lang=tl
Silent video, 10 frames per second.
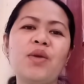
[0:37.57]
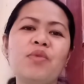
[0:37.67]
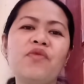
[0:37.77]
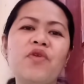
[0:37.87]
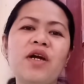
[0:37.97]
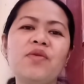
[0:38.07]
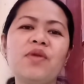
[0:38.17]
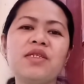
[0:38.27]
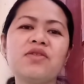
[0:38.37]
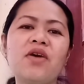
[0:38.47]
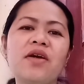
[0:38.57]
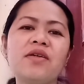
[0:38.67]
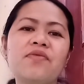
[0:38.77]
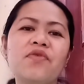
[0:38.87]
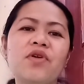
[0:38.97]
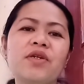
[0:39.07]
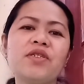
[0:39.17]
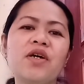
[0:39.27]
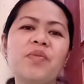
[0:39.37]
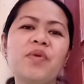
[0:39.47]
before I will start for our
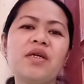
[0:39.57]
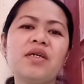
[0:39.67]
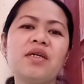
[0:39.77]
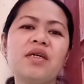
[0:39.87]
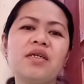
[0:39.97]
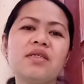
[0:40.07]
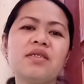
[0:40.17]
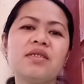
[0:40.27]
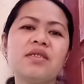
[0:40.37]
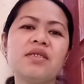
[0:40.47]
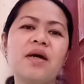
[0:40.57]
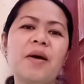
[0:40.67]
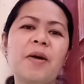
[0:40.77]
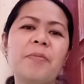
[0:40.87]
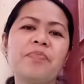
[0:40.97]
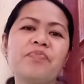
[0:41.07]
topic is um,